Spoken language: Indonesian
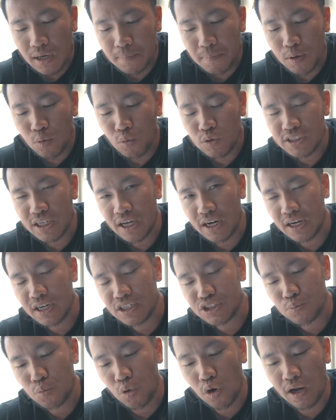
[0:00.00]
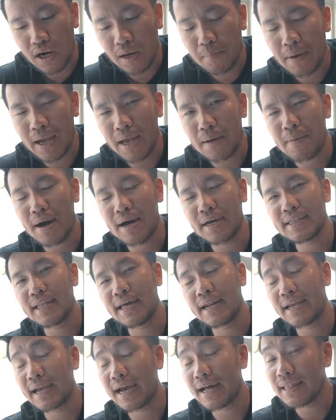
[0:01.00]
kenapa gue share ini semua karena banyak banget
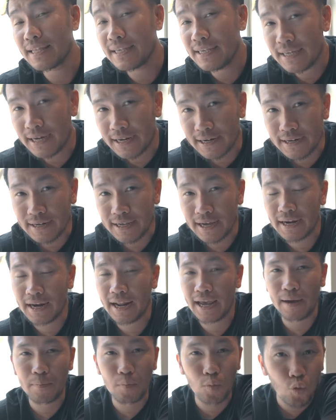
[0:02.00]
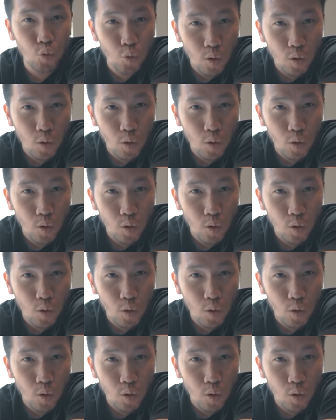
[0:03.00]
dari kalian yang DM